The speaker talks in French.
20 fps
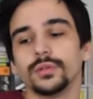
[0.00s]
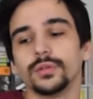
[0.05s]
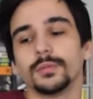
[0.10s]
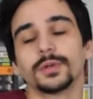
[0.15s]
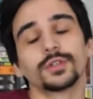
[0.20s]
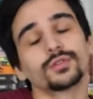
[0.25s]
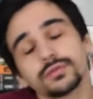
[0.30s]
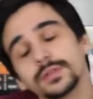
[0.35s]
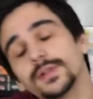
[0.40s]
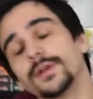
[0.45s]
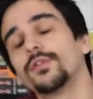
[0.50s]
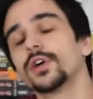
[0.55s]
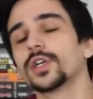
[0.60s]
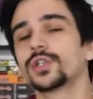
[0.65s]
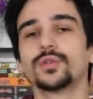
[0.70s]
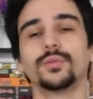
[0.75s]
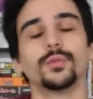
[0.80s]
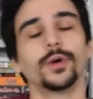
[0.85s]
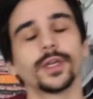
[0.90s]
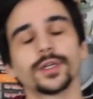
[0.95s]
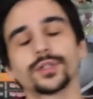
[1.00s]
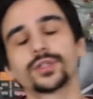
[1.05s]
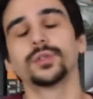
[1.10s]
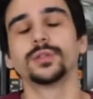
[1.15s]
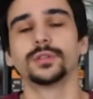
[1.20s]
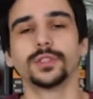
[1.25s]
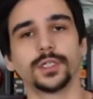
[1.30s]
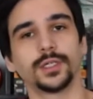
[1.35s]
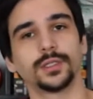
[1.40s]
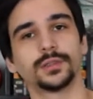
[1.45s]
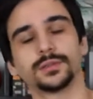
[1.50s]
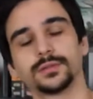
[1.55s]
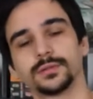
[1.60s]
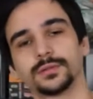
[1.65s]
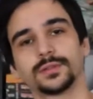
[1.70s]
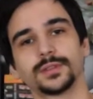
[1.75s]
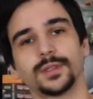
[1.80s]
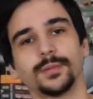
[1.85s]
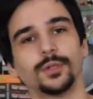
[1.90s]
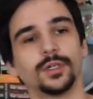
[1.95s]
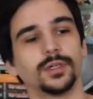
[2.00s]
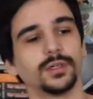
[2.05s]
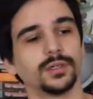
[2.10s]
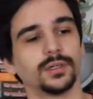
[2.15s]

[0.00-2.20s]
Bah, je vous avoue que je suis moyen chaud déjà. Ça me...